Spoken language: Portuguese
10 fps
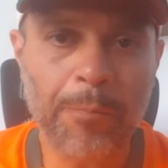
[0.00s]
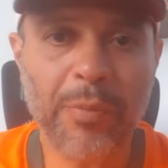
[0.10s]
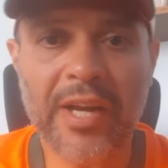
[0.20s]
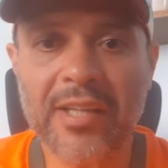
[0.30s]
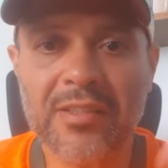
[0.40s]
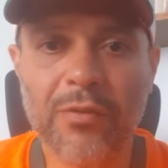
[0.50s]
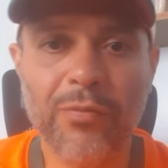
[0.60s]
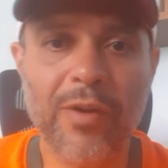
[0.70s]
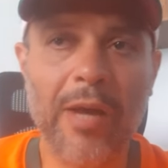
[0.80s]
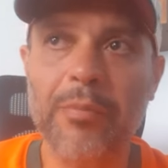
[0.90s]
Parece que o
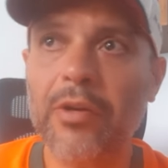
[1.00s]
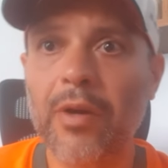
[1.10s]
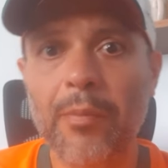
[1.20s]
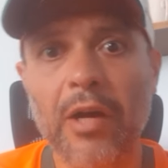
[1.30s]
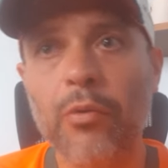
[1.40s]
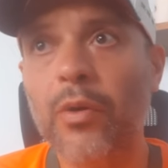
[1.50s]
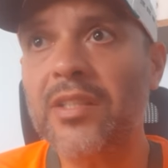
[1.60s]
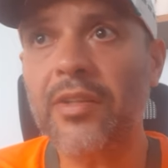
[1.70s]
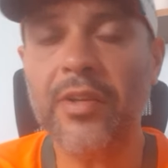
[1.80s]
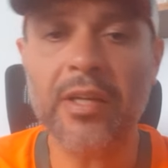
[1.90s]
Flamengo é uma
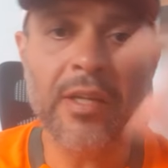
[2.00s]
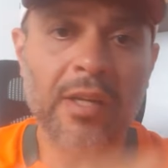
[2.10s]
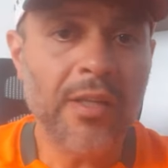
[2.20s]
coisa de.